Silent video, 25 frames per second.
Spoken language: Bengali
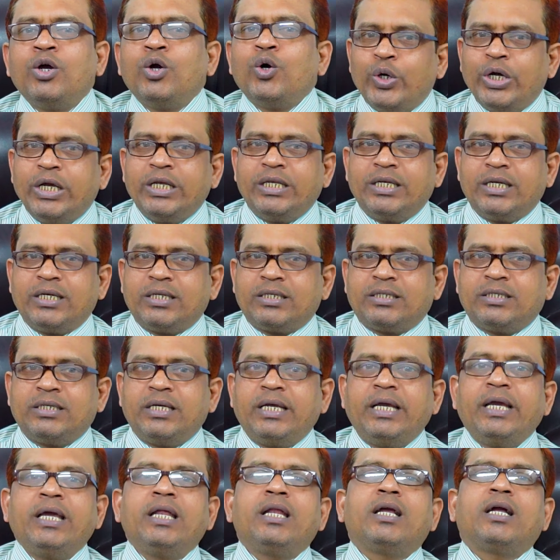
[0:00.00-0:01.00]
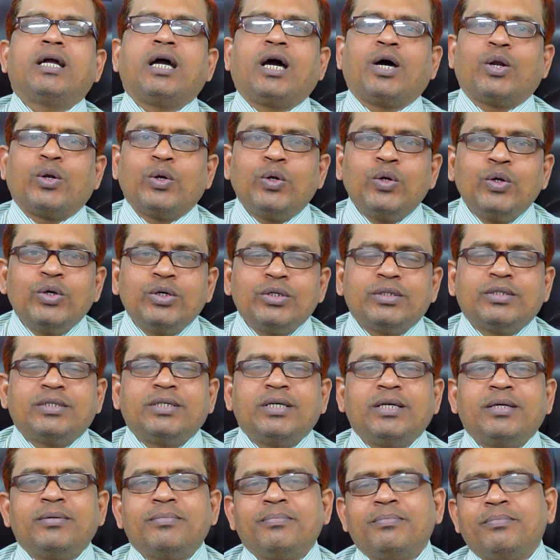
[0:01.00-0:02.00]
হয়ে যাচ্ছে এর কারণ
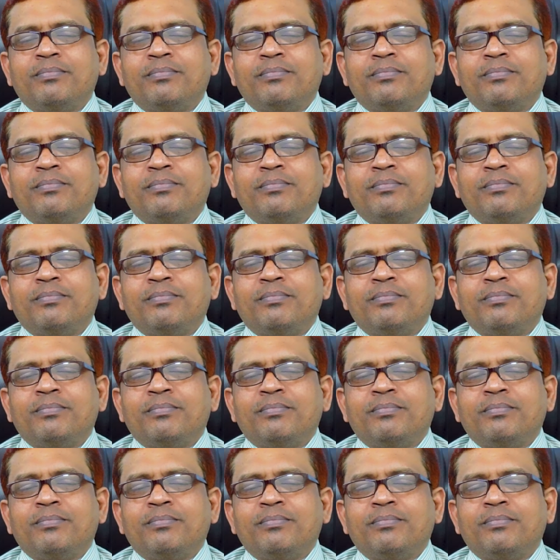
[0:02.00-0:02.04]
হচ্ছে